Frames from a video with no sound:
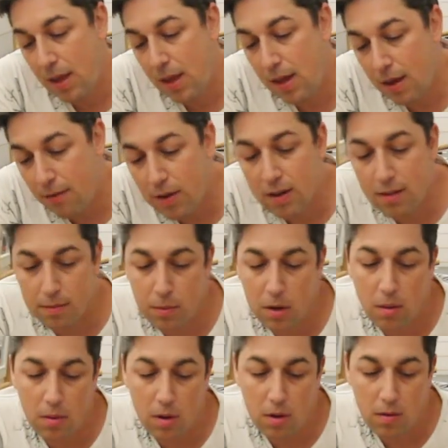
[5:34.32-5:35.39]
Ich werde es mir
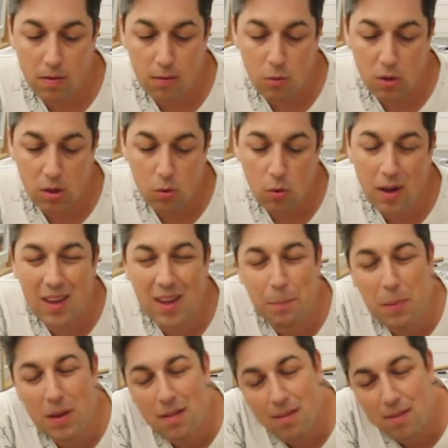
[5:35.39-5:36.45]
aber nicht zutun, ich bin